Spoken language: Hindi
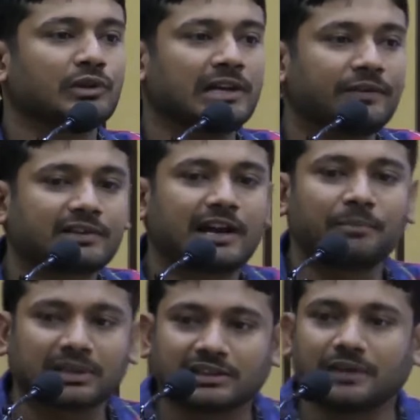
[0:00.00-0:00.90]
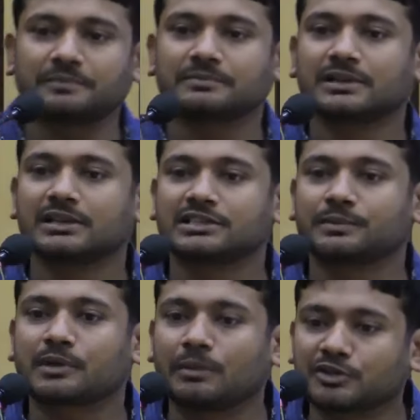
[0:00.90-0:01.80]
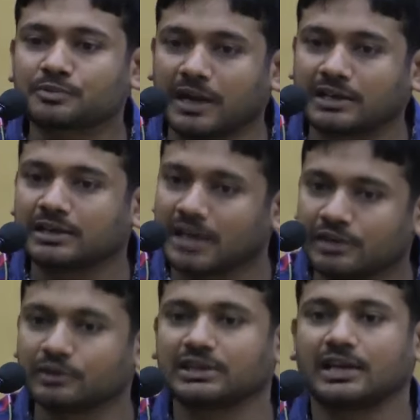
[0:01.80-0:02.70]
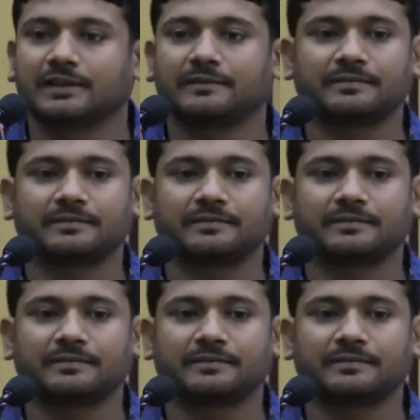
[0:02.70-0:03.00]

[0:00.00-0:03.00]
तो लेफ़्ट का मतलब सिर्फ कम्युनिस्ट पार्टी नहीं होता है